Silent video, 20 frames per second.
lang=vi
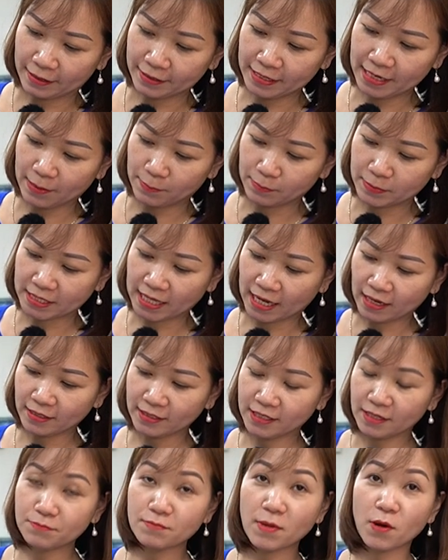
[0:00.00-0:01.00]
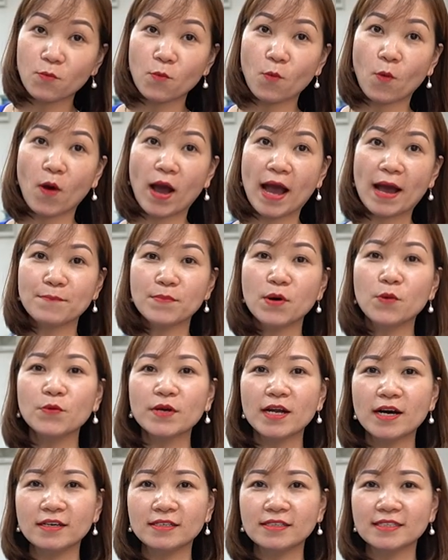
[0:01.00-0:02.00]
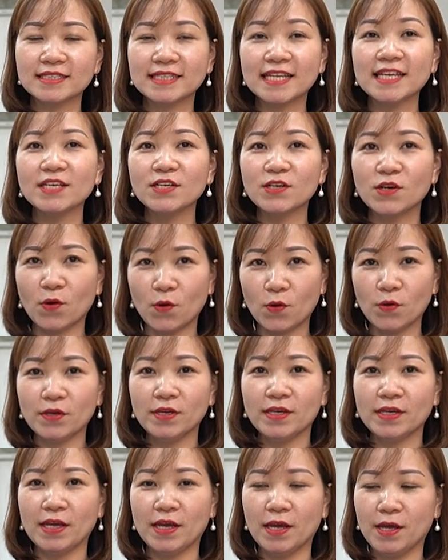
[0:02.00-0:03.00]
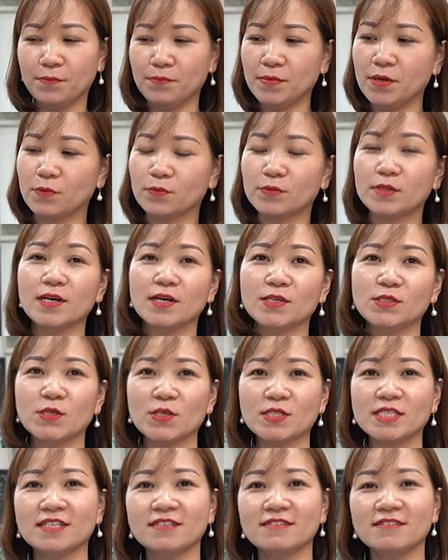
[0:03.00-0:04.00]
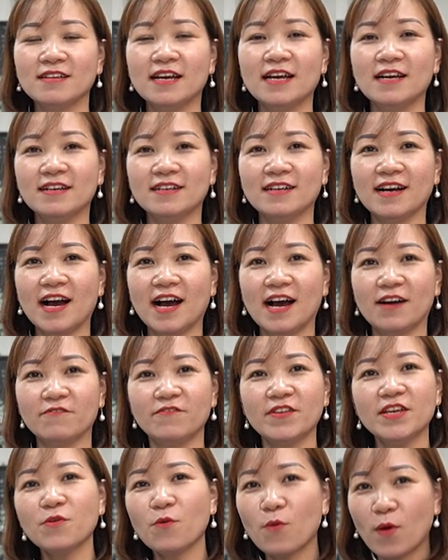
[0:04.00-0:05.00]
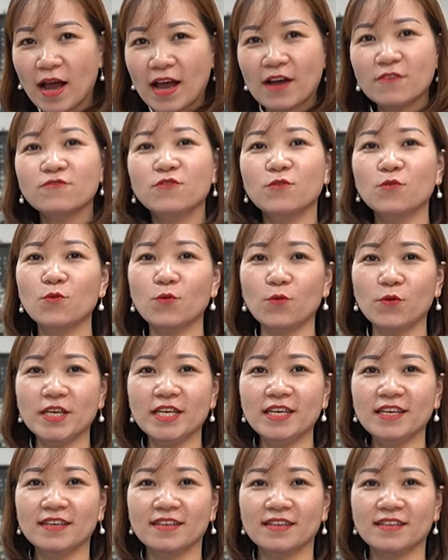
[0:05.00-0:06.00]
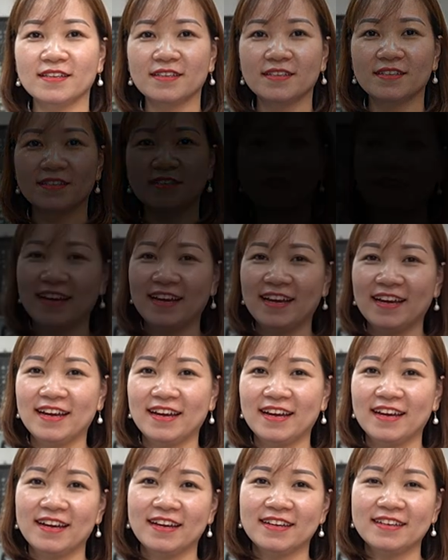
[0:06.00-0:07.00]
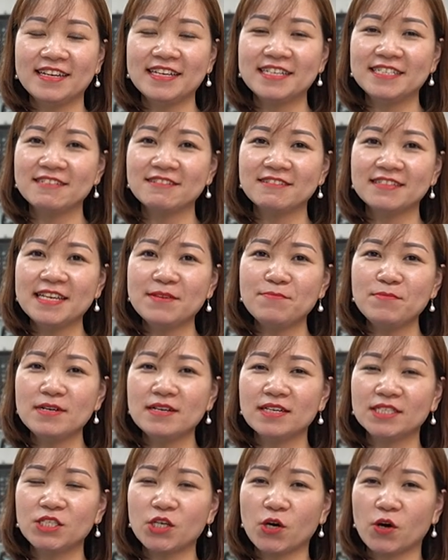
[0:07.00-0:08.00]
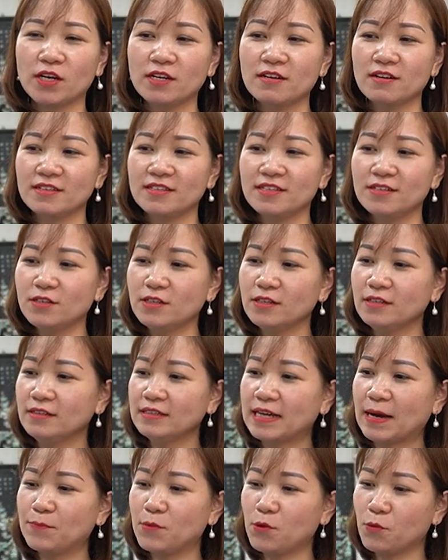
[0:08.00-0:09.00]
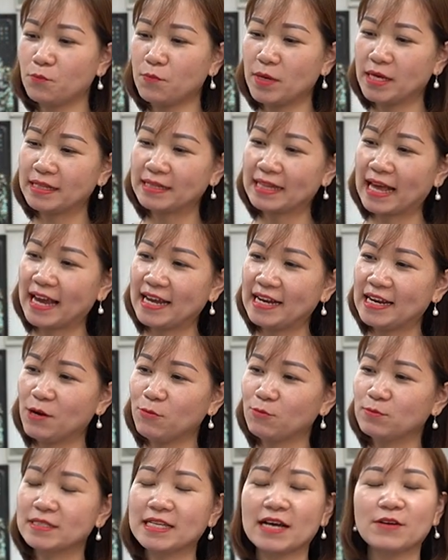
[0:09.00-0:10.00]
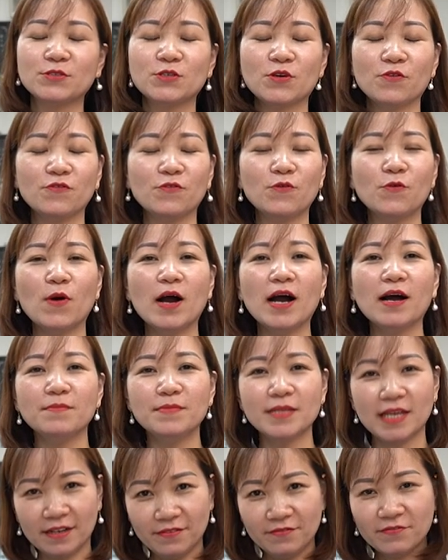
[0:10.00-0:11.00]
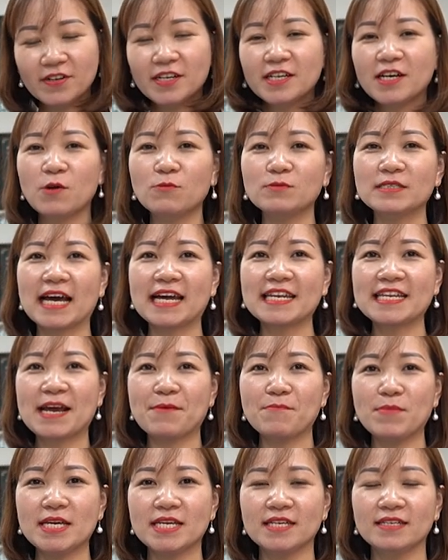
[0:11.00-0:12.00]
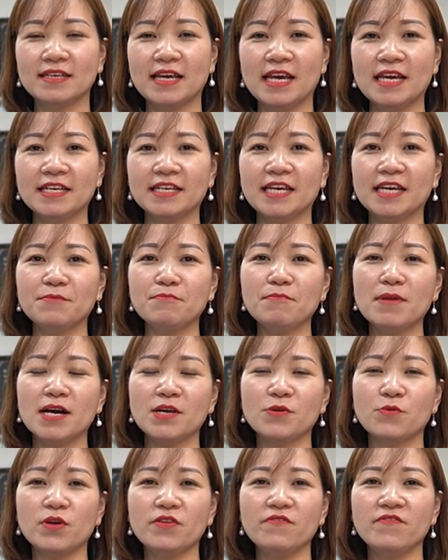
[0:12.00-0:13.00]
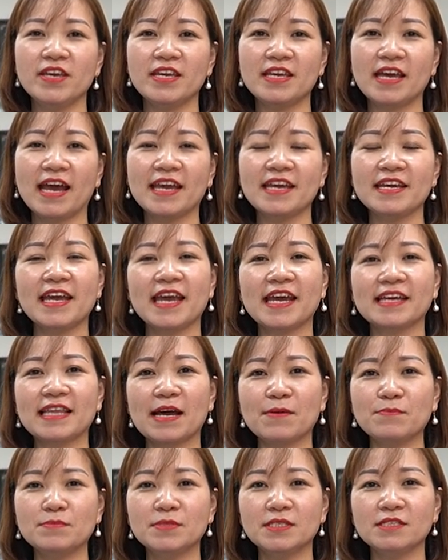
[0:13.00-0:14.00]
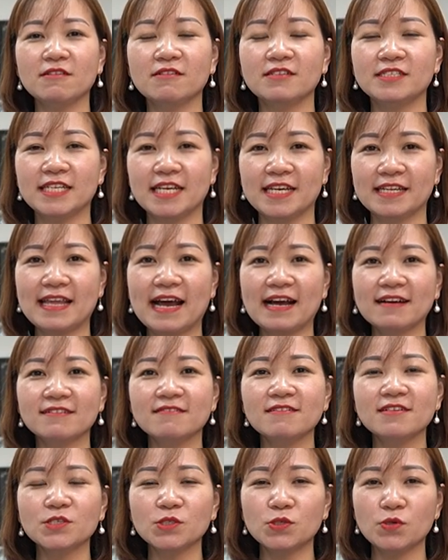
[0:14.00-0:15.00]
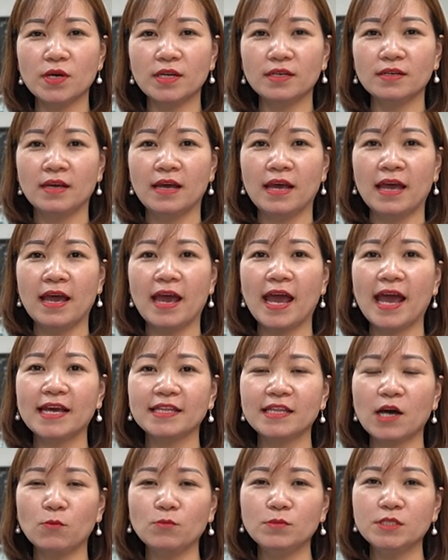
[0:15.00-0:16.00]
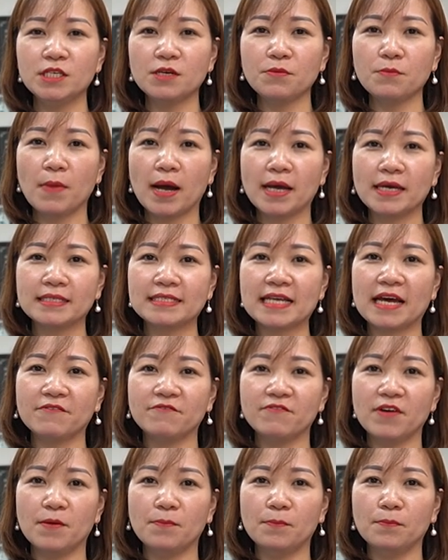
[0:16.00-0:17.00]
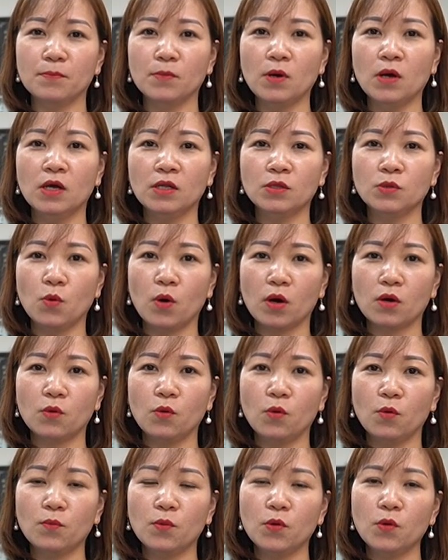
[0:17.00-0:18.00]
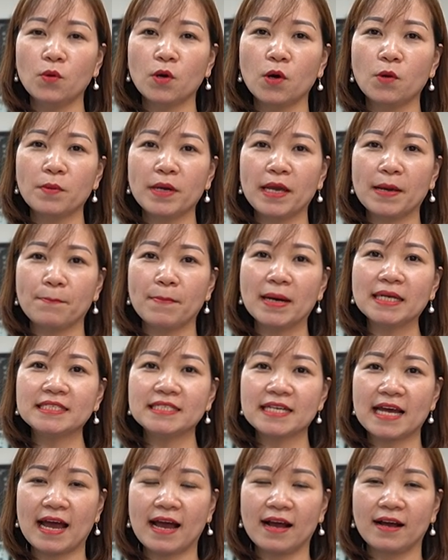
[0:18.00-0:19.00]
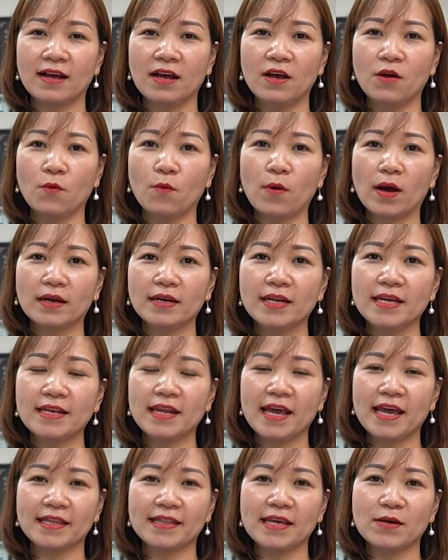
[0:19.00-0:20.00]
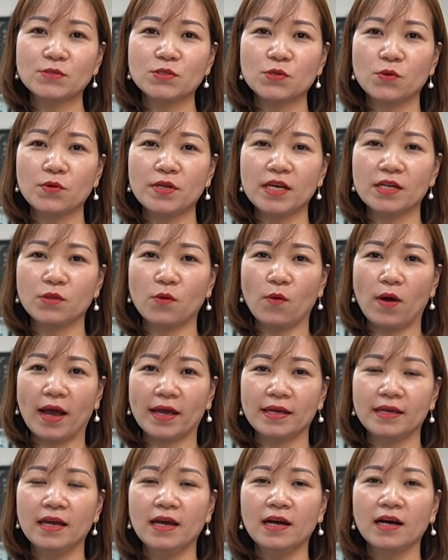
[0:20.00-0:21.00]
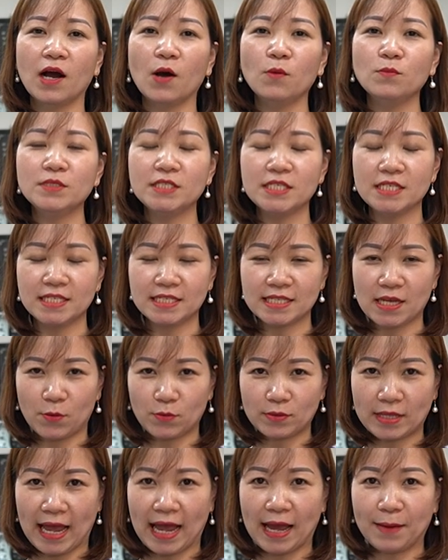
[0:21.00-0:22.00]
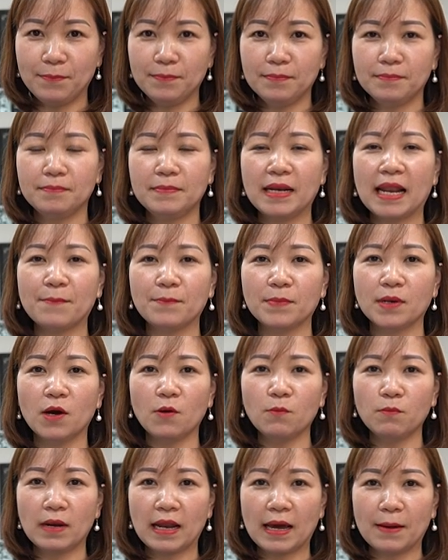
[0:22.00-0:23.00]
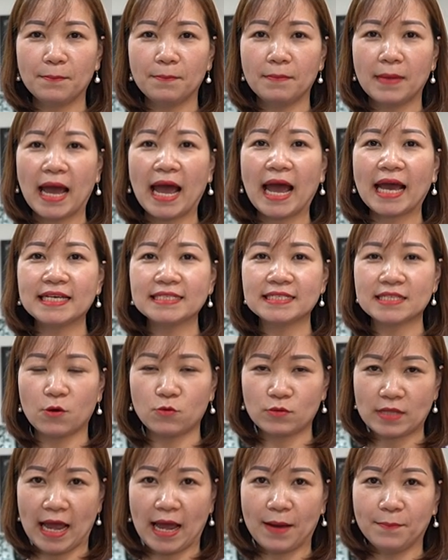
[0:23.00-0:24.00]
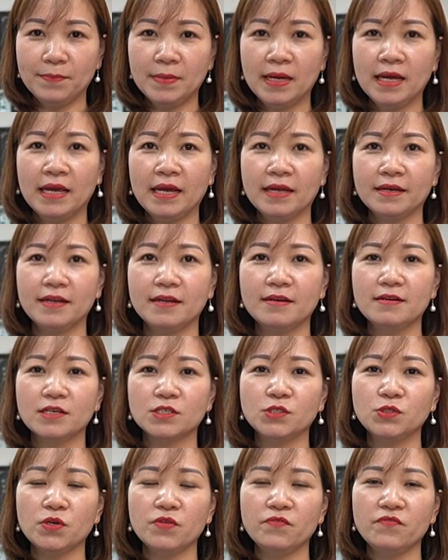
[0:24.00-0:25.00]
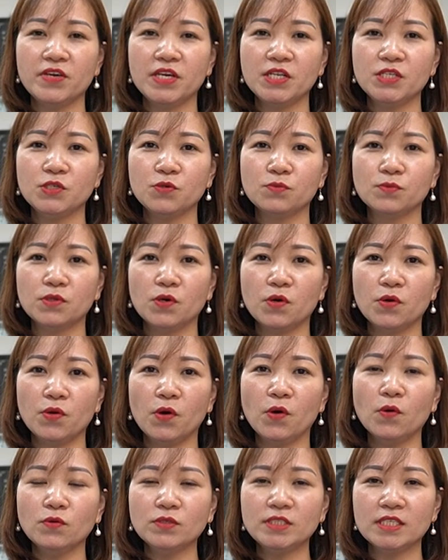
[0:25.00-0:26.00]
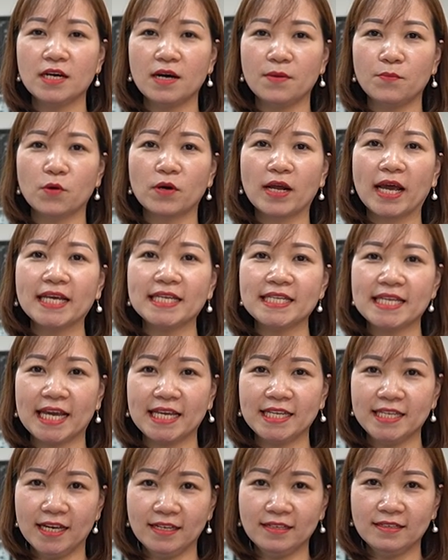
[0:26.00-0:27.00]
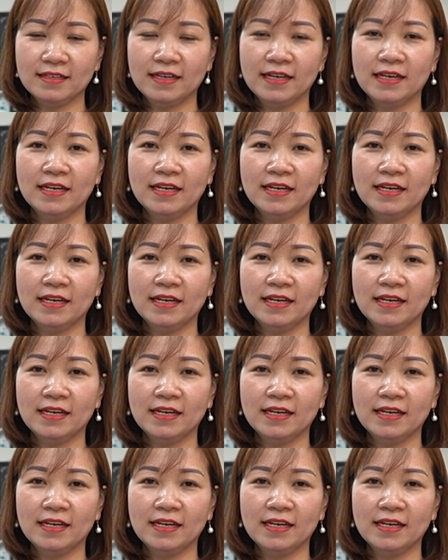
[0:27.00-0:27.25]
điểm sắc những bông hoa mẫu đơn tinh khôi biểu tượng cho sự vinh hoa phú quý để trực tiếp lựa chọn được những cặp lục bình tài lộc sao cho phù hợp nhất với không gian nhà mình, kính mời quý vị hãy ghé thăm xưởng chế tác Cương Duyên, hệ thống trưng bày sản phẩm thuộc cụm khu công nghiệp Bát Tràng, hoặc liên hệ theo số điện thoại 0968 505 268 để được chuyên viên chúng tôi hỗ trợ một cách nhanh nhất.